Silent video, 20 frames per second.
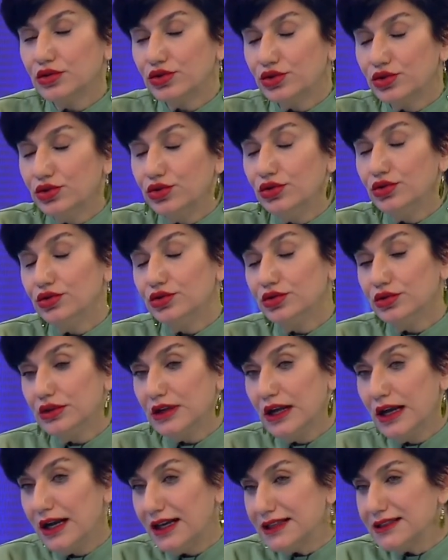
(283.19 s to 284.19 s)
Çünkü
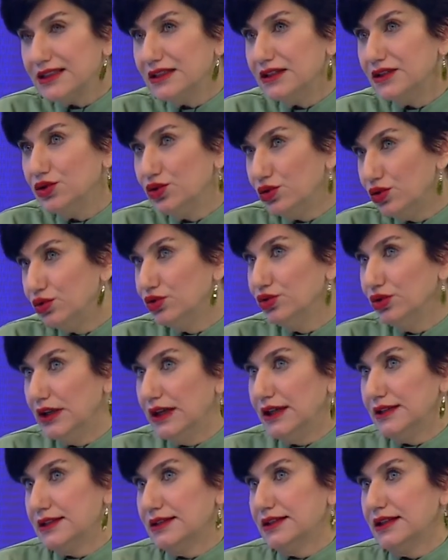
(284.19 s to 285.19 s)
hastalığın
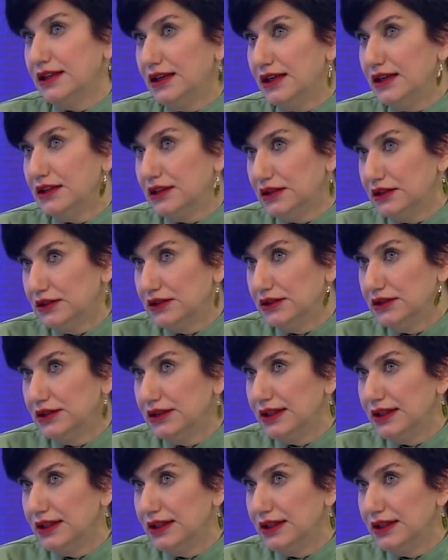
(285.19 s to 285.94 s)
yoğunluğuyla aslında alakalı.